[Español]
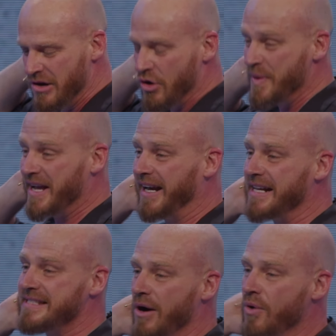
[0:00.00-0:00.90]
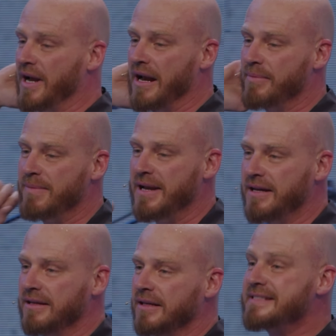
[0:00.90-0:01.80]
Ubican a Saúl en la
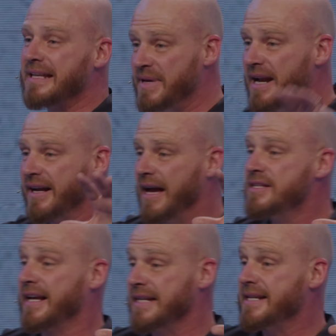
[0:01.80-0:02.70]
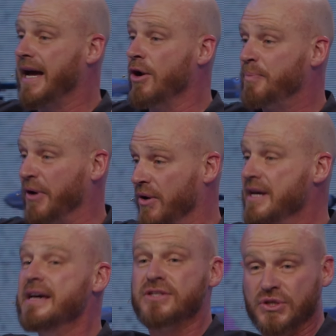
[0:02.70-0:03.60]
Biblia. Están bien acá y sé que hace calor, pero
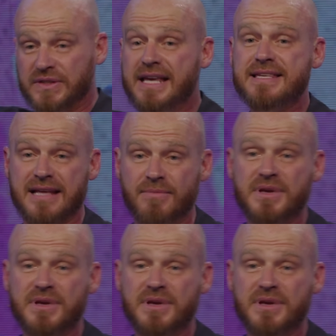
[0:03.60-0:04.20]
si ustedes están